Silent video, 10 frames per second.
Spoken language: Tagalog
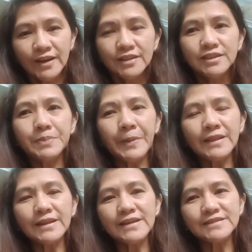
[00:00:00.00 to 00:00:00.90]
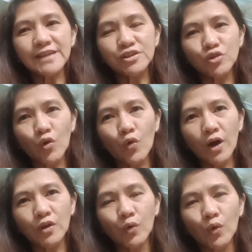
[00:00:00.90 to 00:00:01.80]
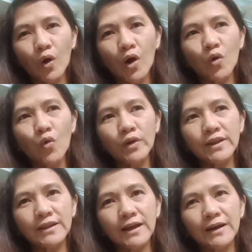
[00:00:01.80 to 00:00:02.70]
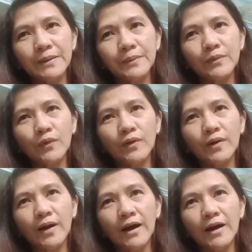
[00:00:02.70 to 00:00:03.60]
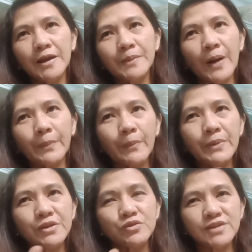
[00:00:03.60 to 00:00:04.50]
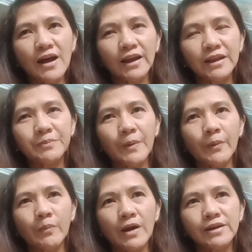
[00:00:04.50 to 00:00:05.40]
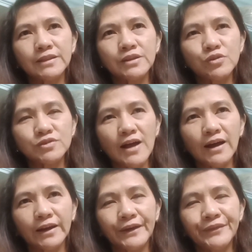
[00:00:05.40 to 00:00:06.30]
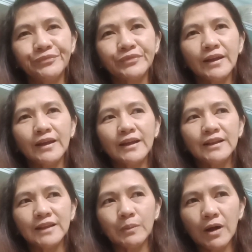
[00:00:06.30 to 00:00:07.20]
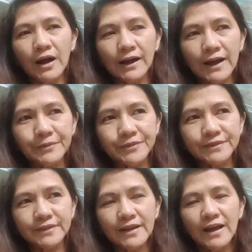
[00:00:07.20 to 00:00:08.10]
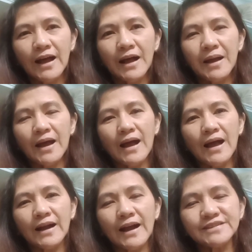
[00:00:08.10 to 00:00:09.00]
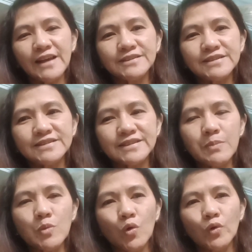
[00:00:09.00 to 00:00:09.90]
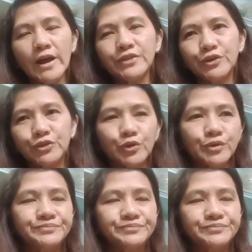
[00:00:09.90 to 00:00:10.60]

Depende din sa inyo kung ano, ah, kung ilan ang ang ipapabil nyo sa akin, ipapamarketing nyo sa akin na mga cups. Kasi ang system ko, gato ito.